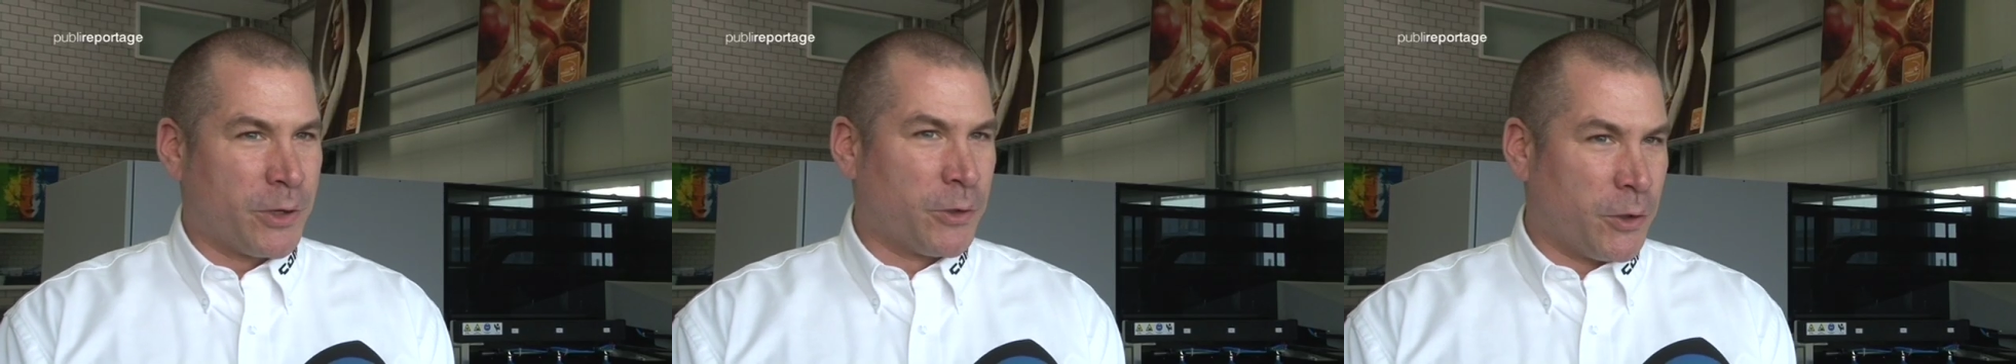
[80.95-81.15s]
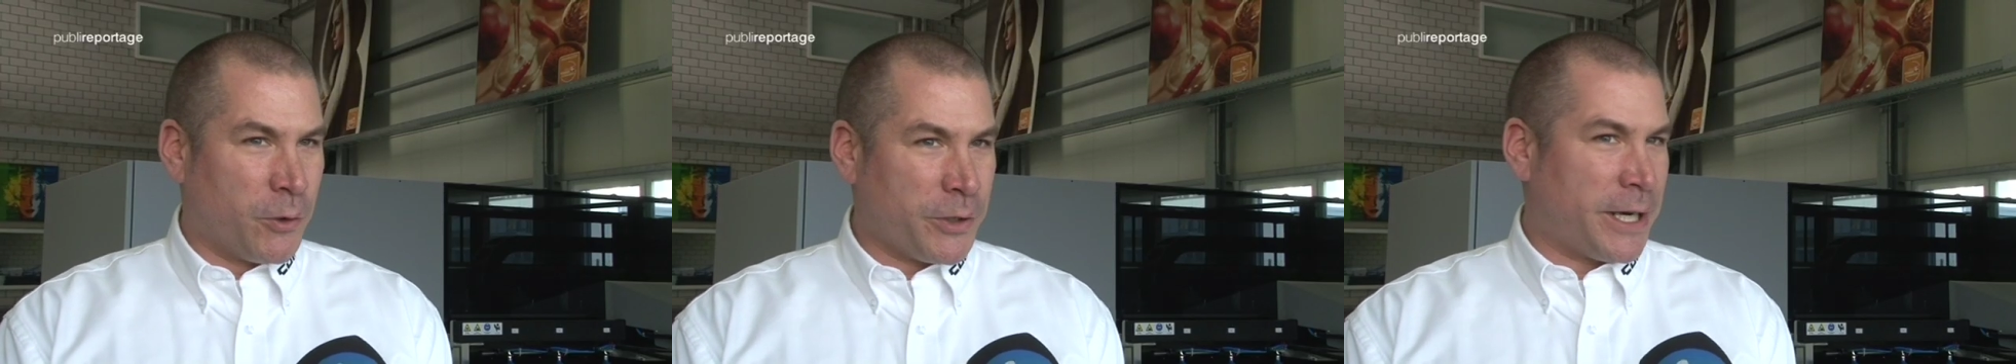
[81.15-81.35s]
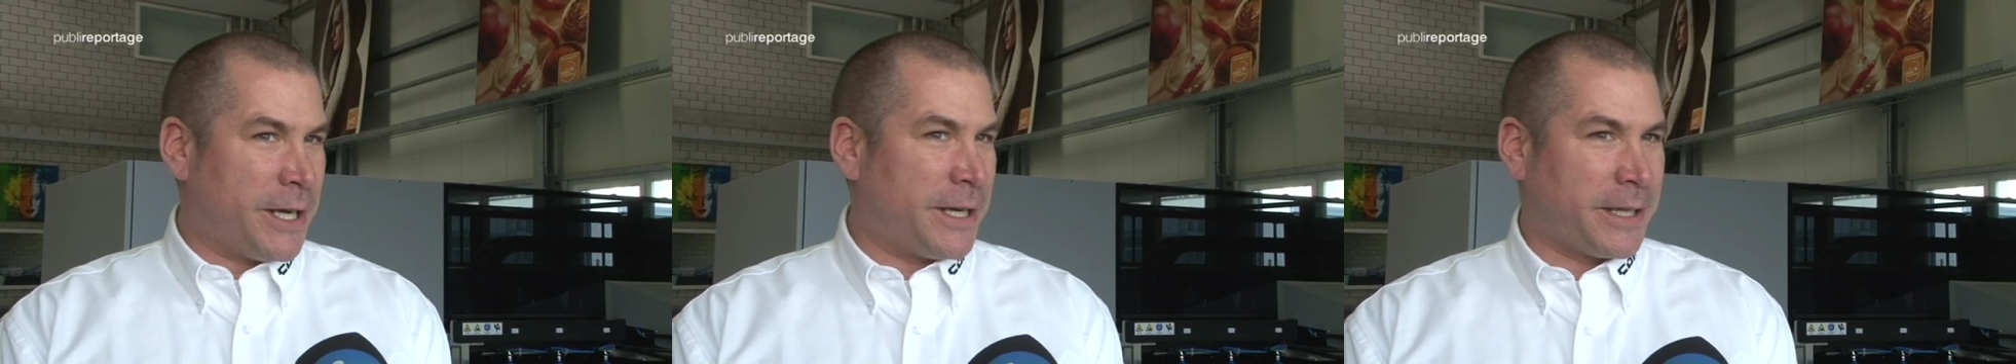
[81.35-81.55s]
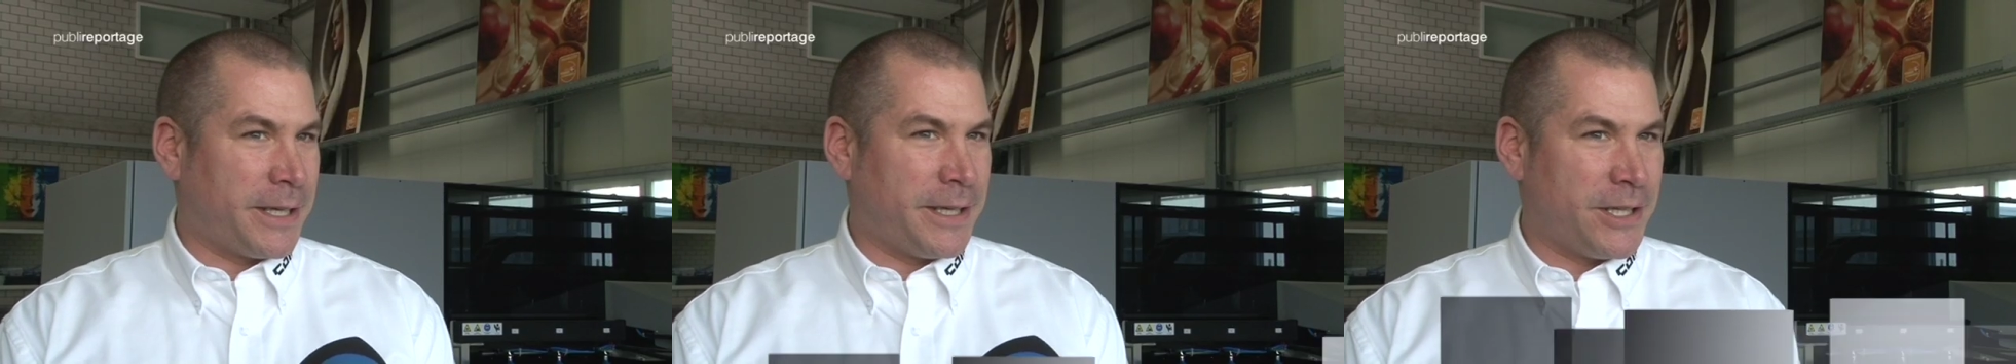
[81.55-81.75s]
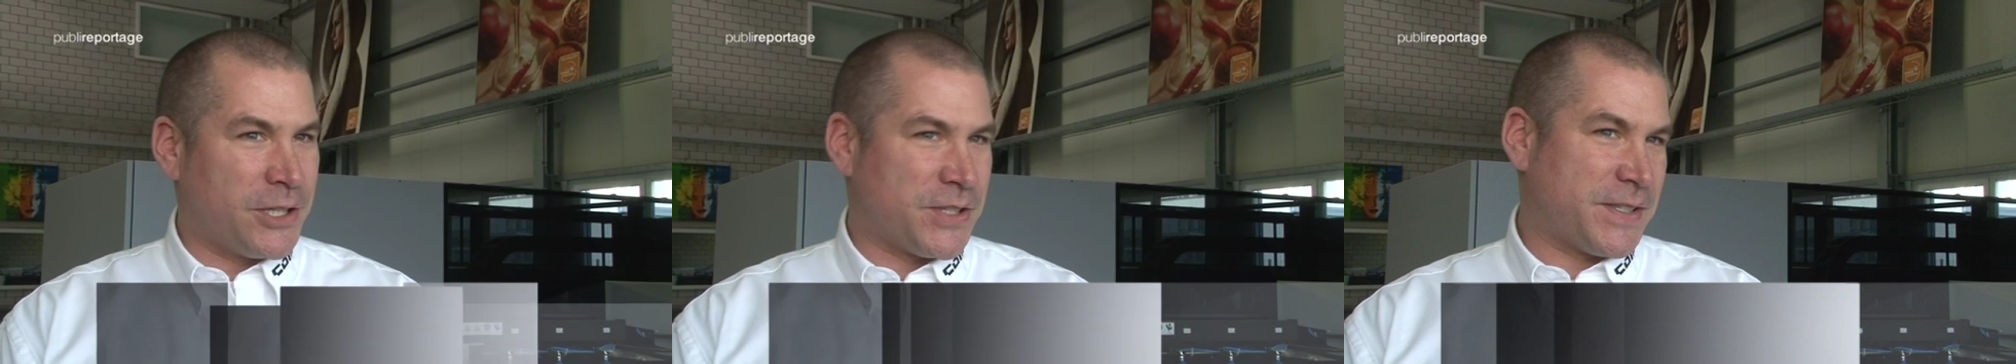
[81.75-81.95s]
Orona AG
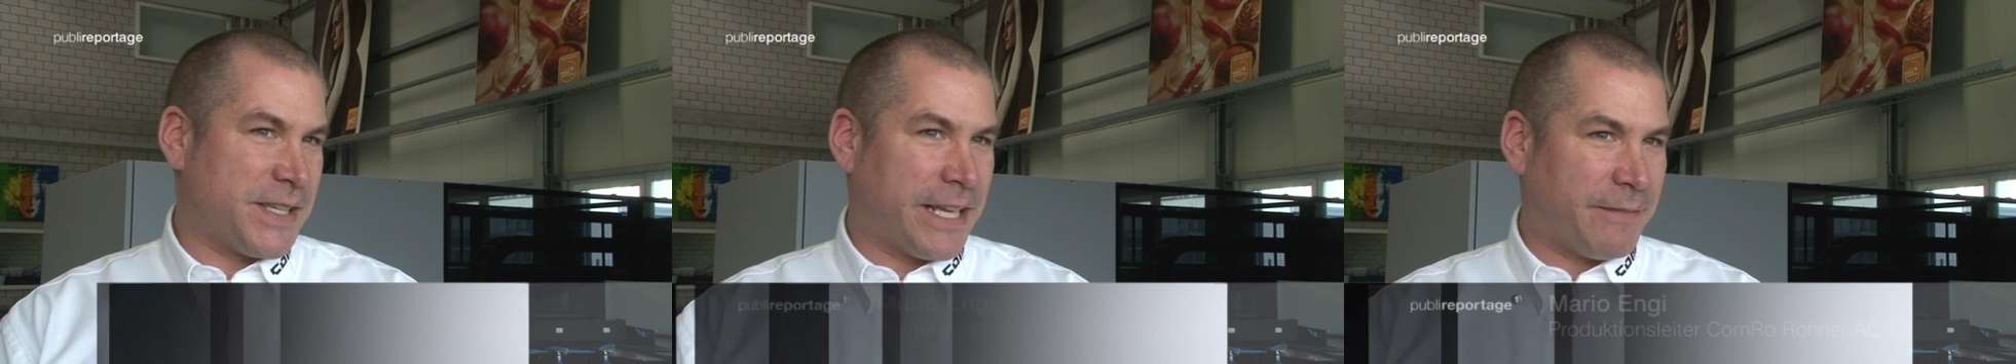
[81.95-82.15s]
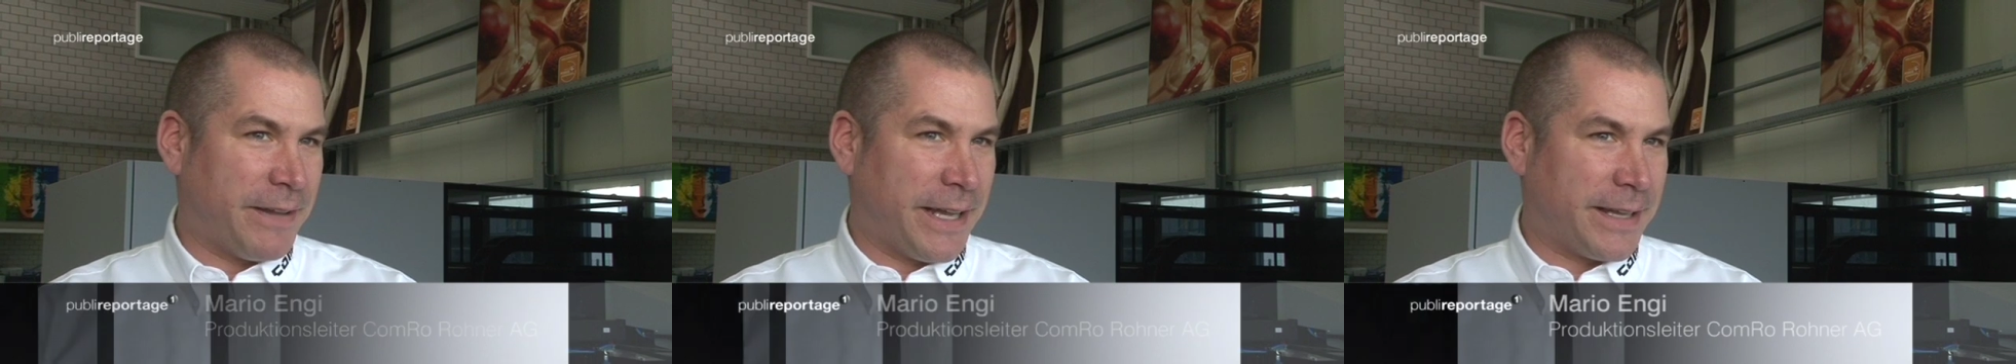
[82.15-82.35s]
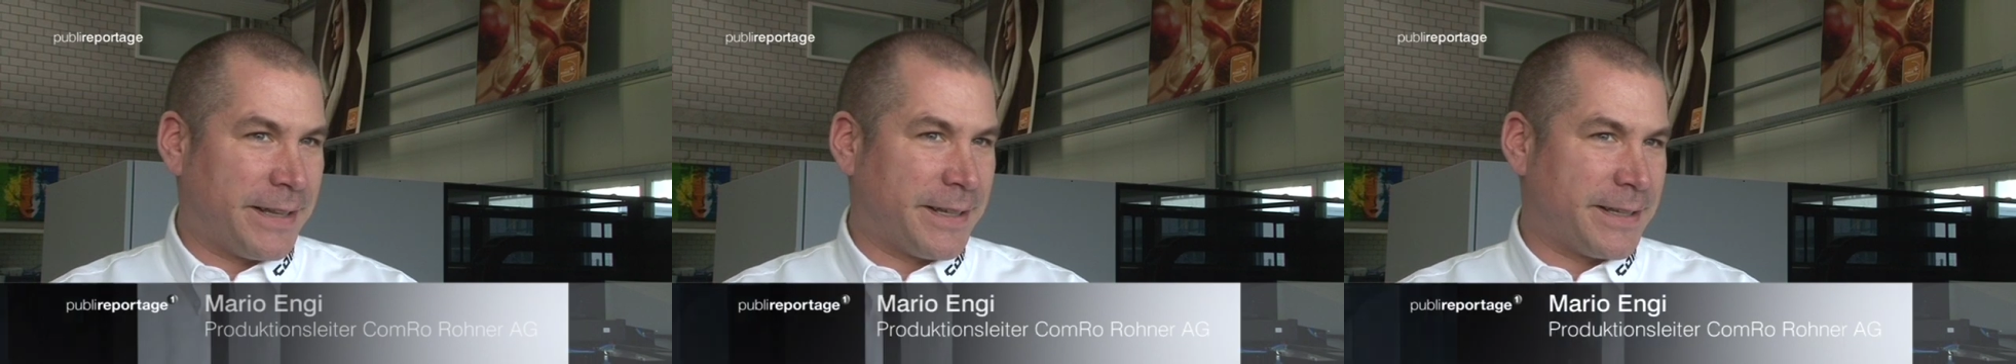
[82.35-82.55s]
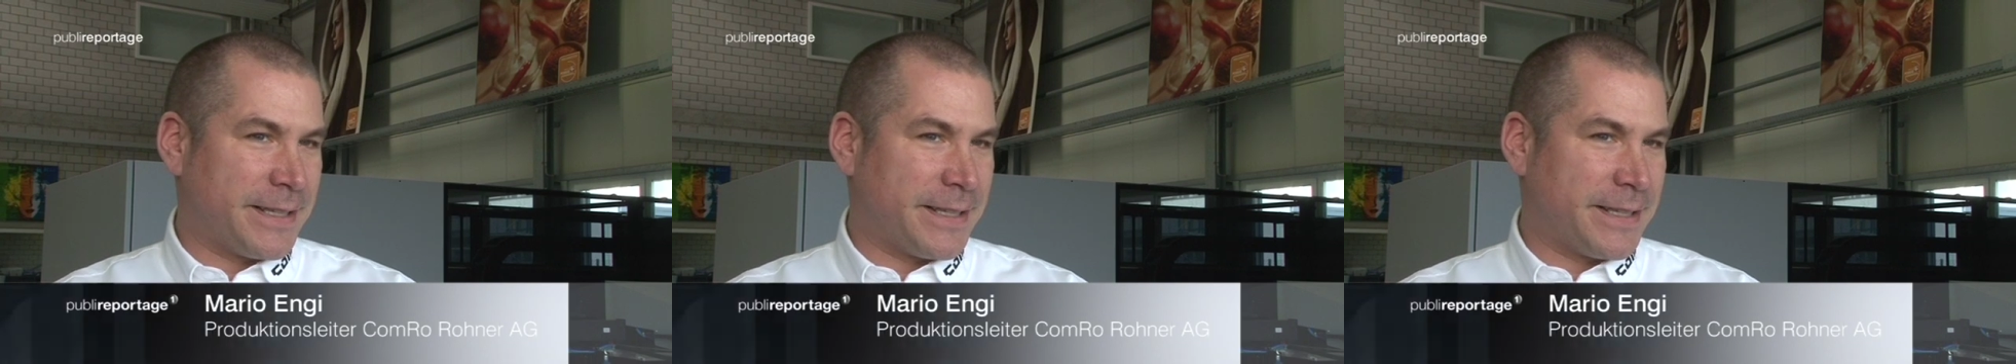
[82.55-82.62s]
ist es sehr wichtig,